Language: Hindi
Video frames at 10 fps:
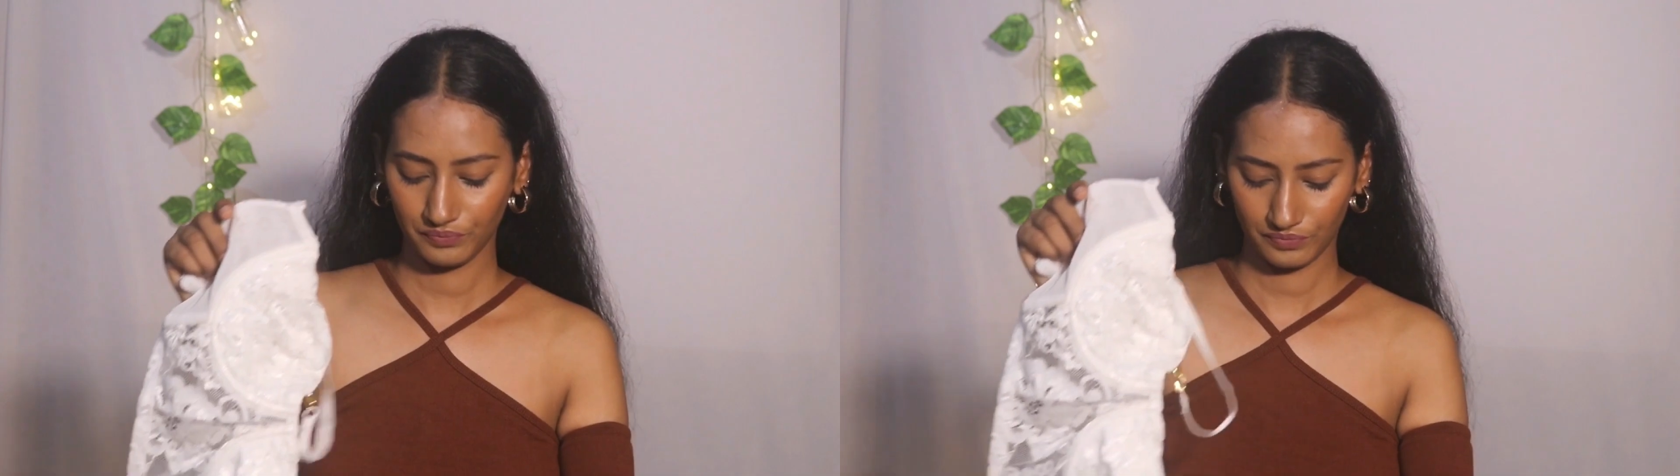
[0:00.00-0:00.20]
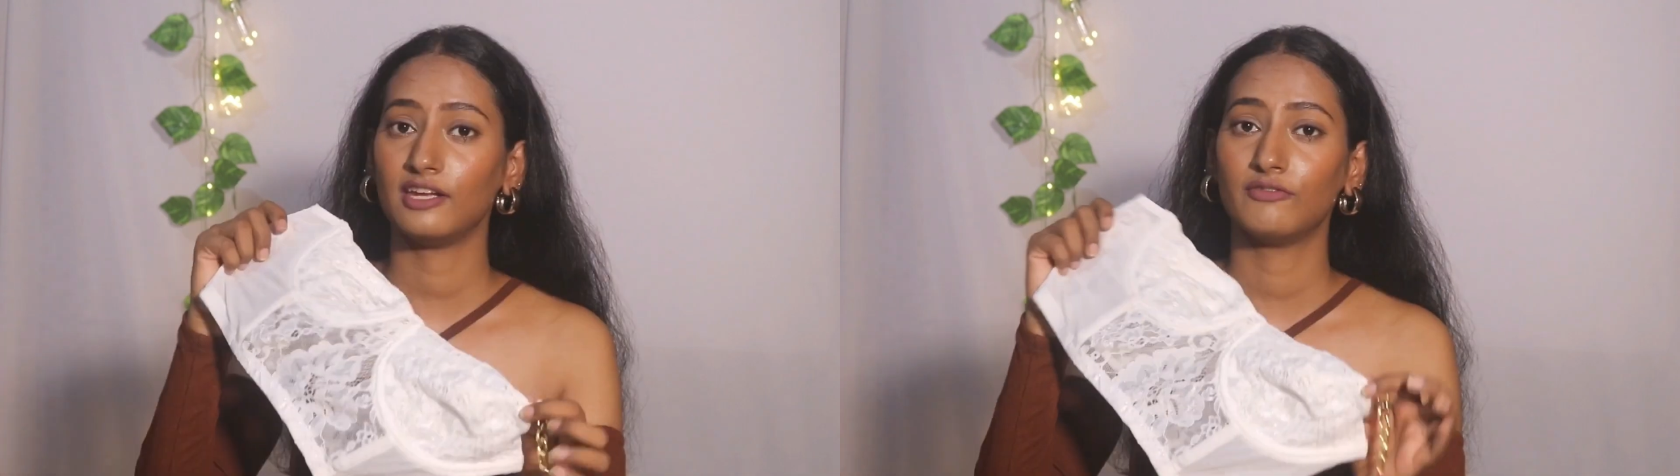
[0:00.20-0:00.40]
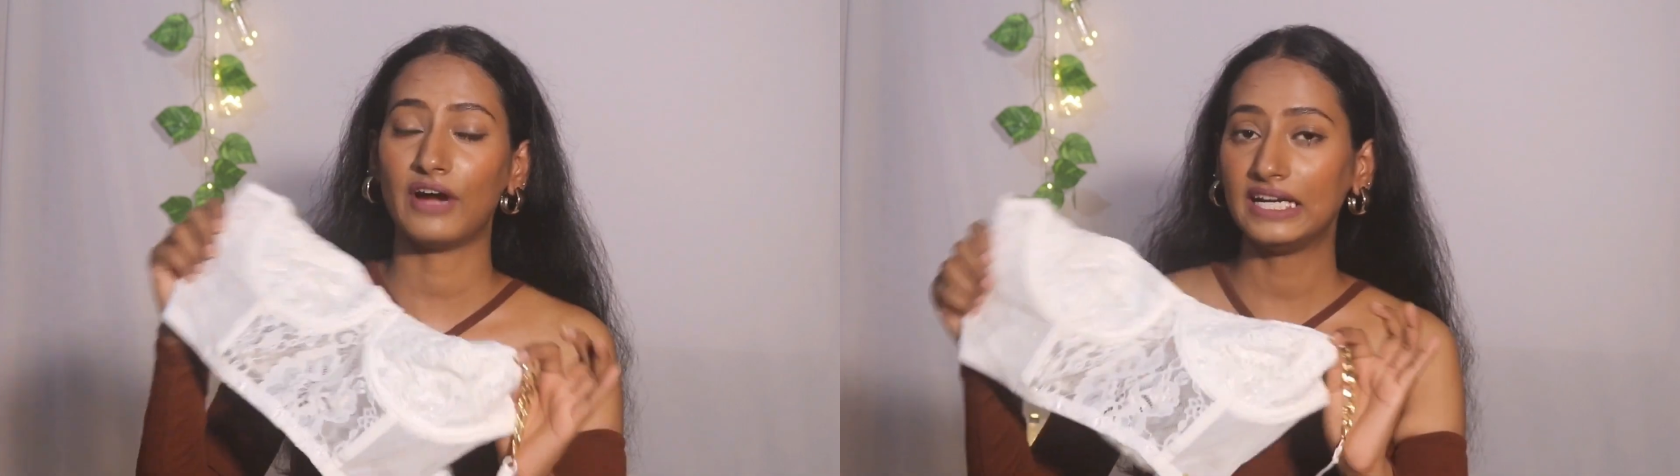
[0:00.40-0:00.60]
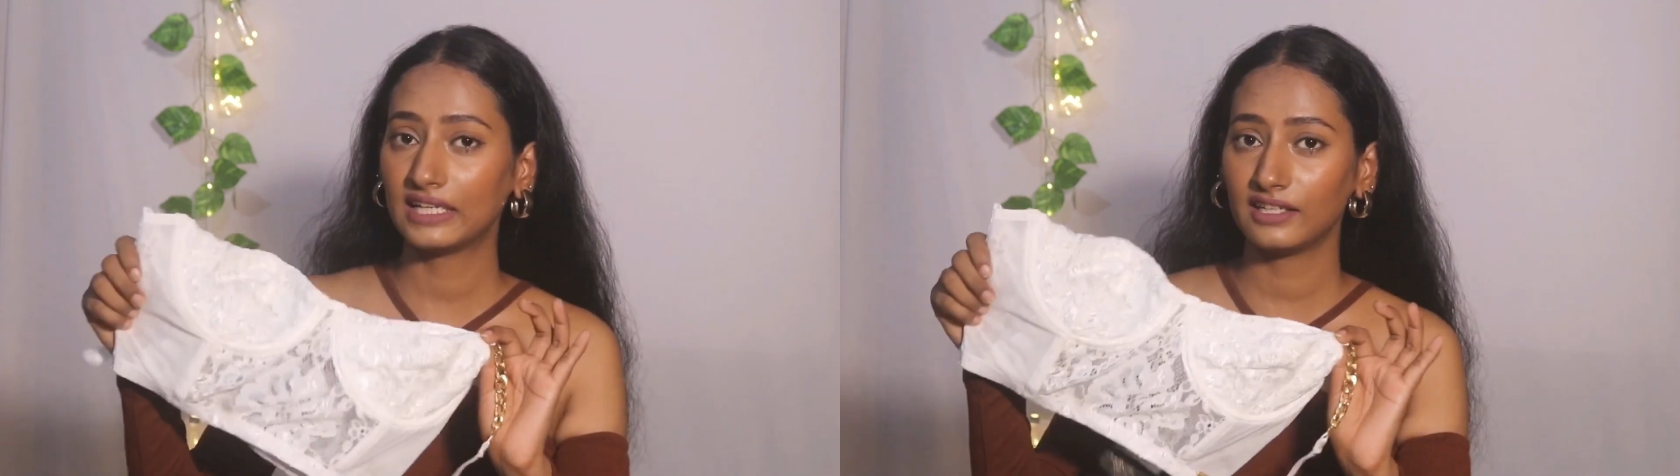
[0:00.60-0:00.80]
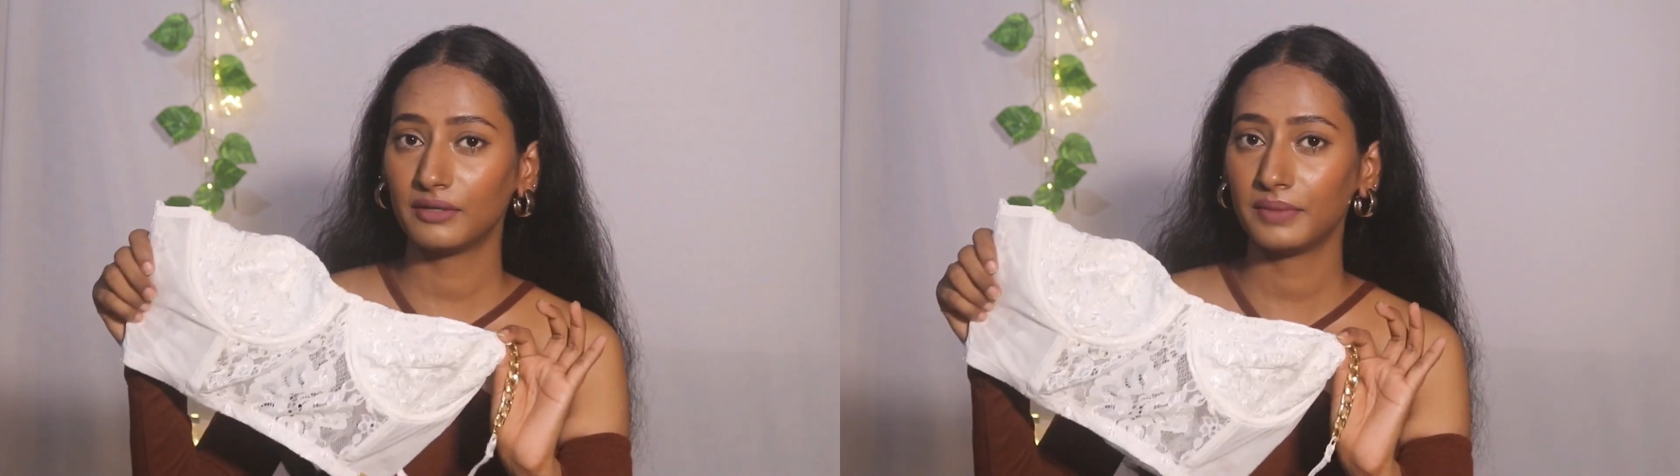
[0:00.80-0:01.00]
ये वाइट
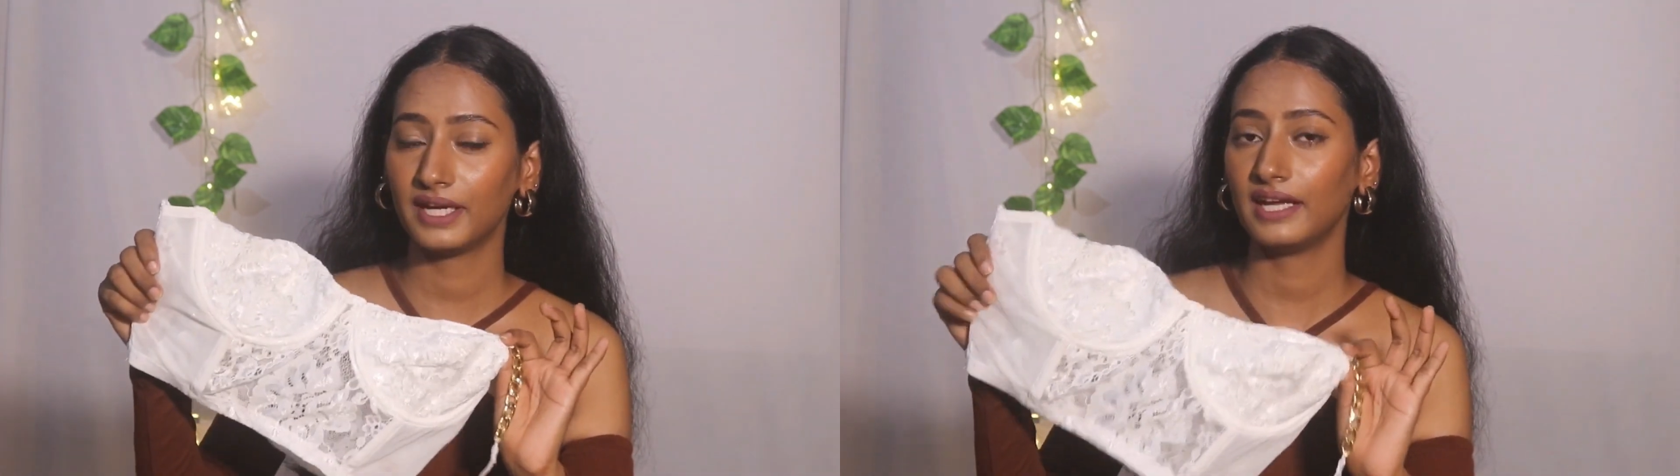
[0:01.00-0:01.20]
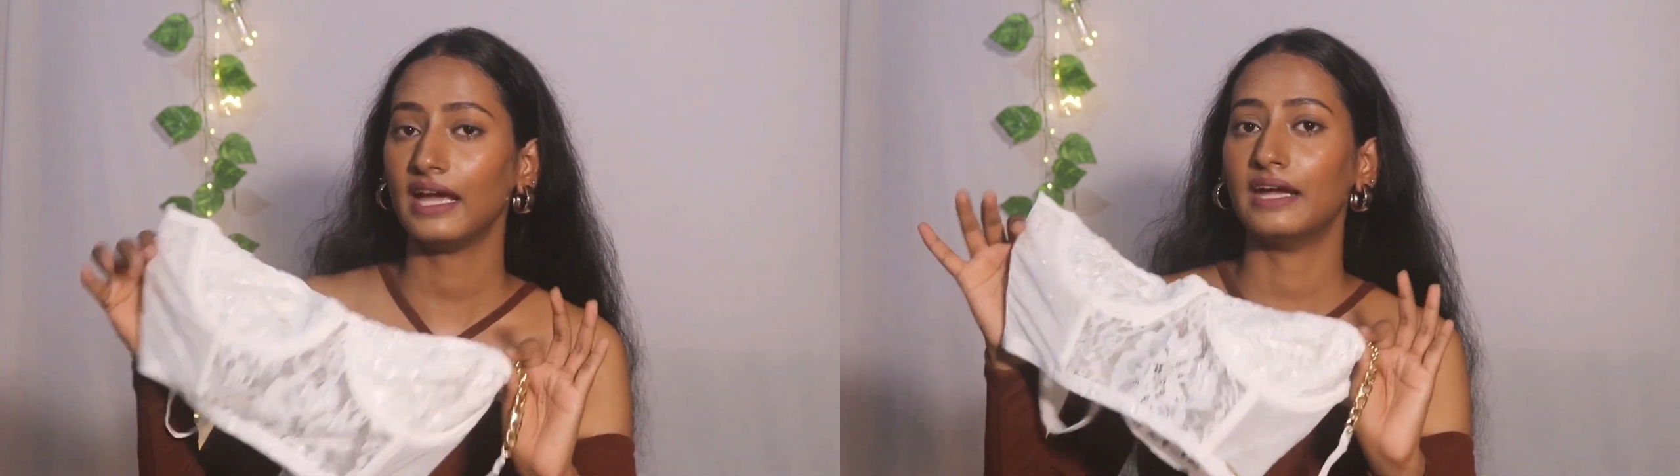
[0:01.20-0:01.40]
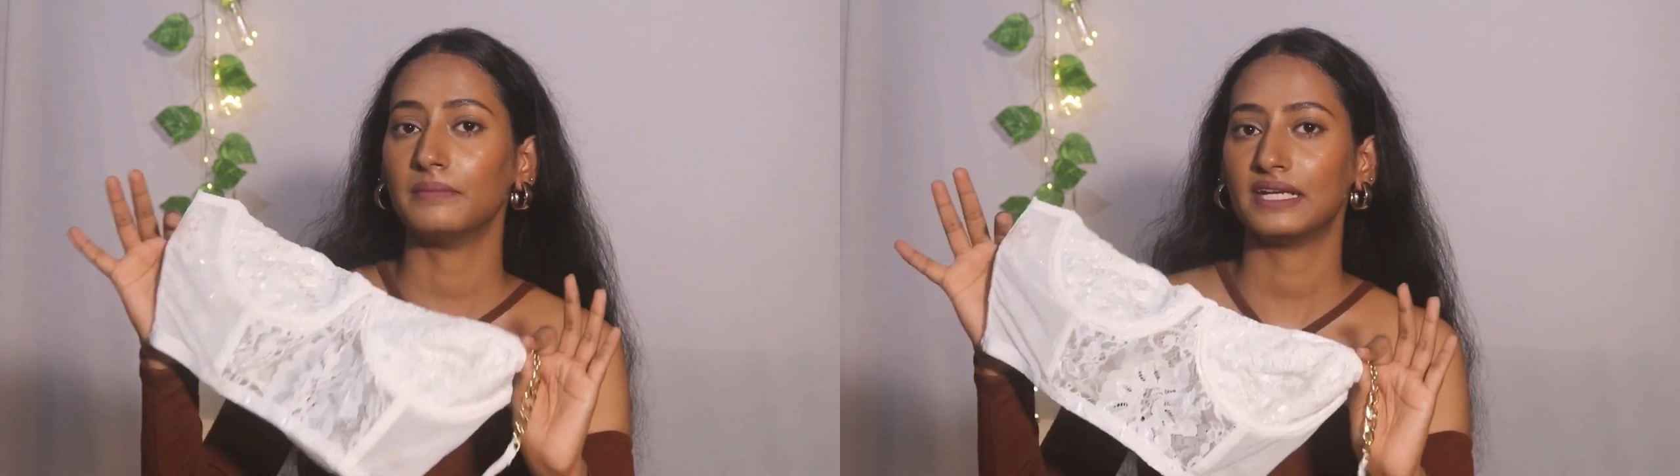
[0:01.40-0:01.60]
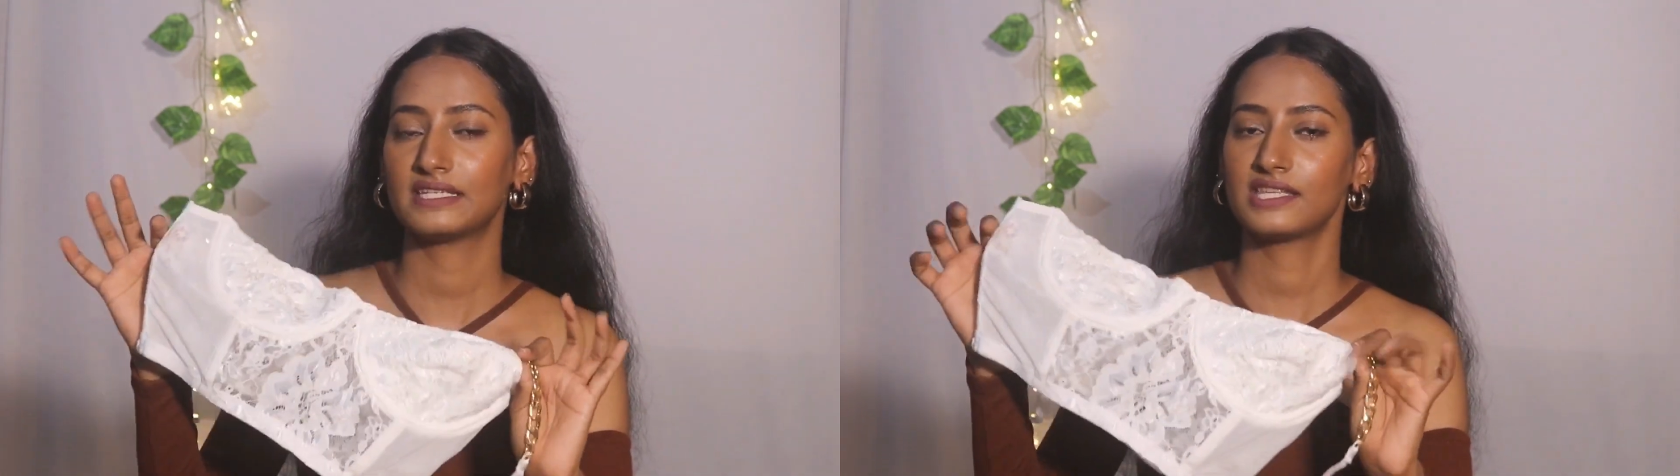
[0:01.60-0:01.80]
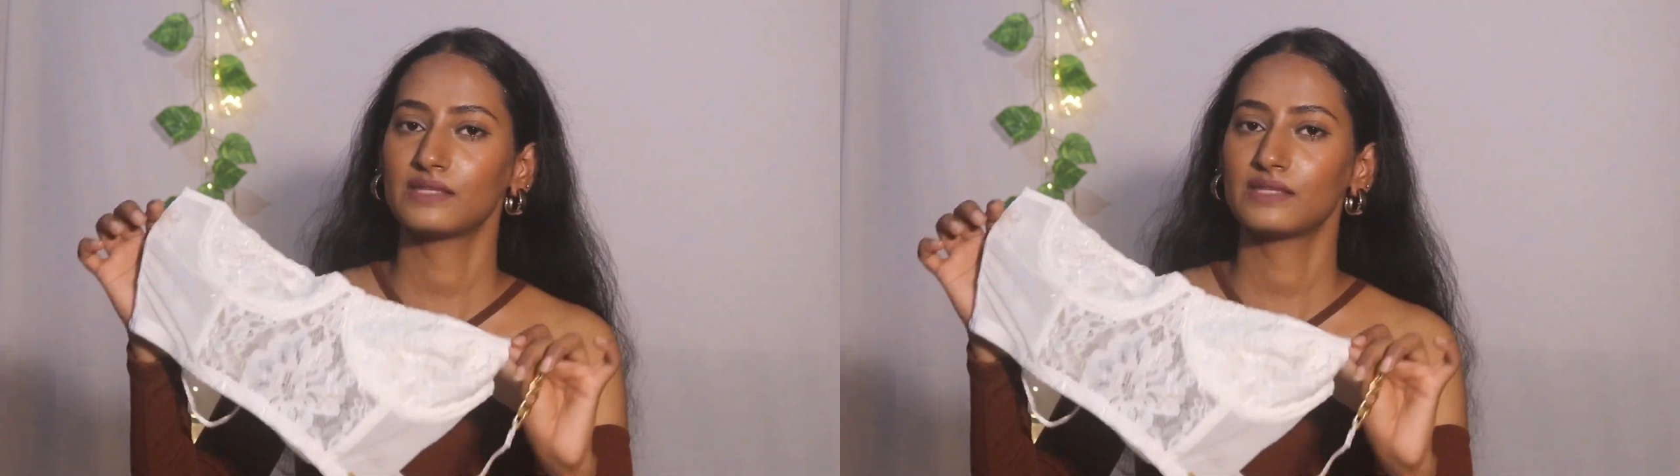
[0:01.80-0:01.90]
कलर में है एंड मैंने इसे